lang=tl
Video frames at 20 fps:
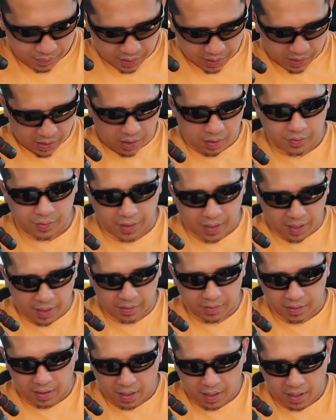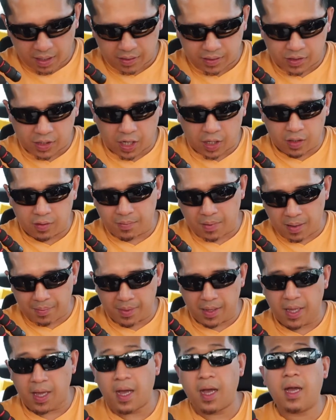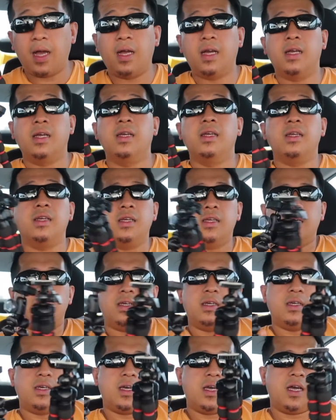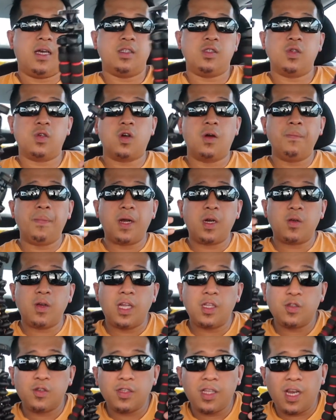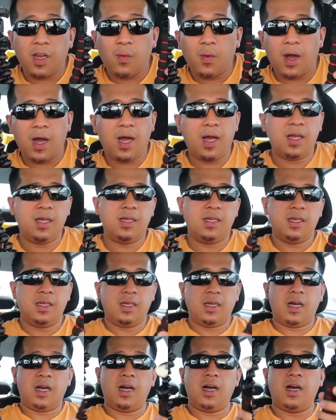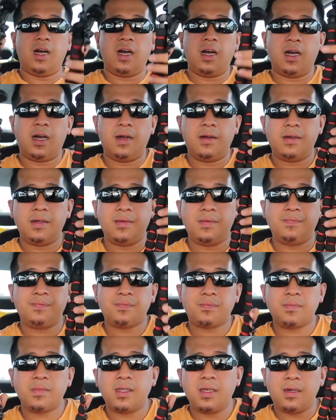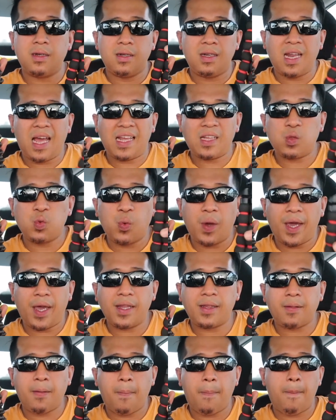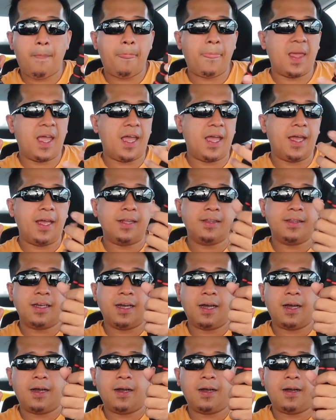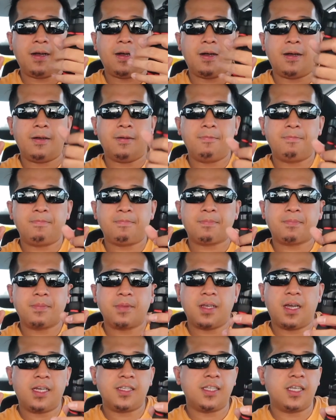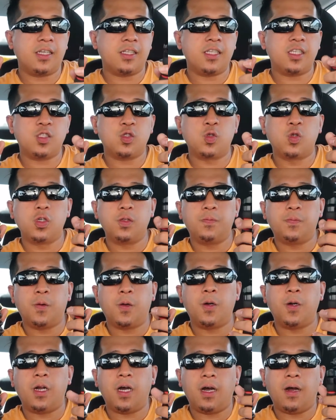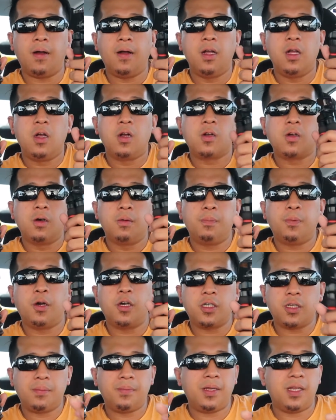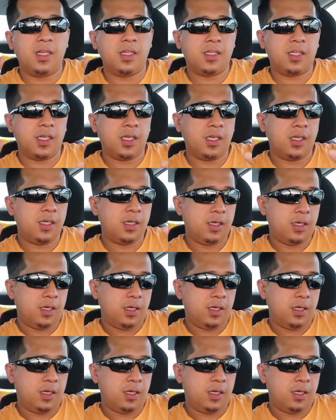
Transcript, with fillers: tingnan ko yan uh, try ko mamaya Ayan. so compare ko lang itong dalawa uh, lightweight and uh, I think this good for uh, comfortability